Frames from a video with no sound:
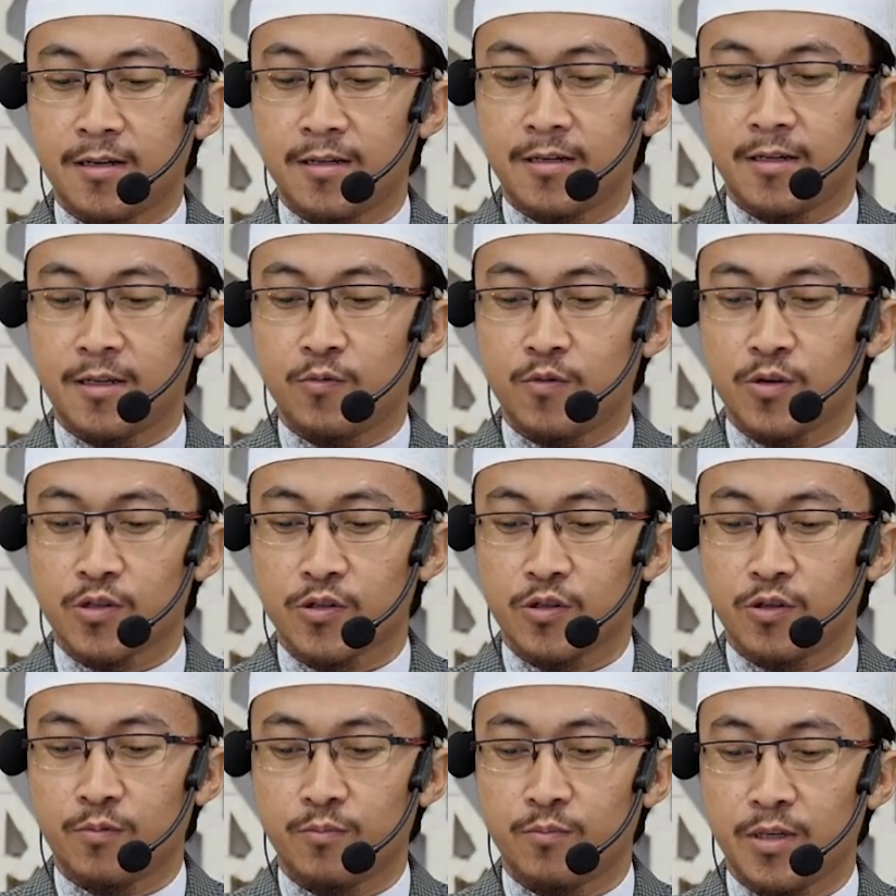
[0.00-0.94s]
alihi wa
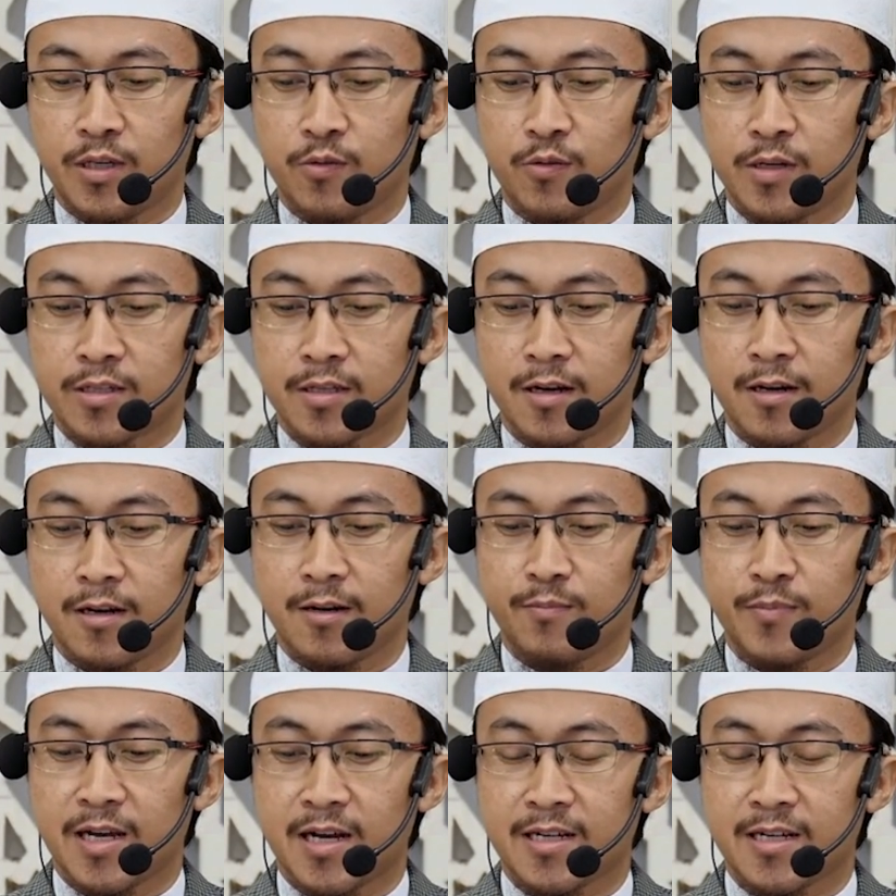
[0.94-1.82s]
sahbihi wasallam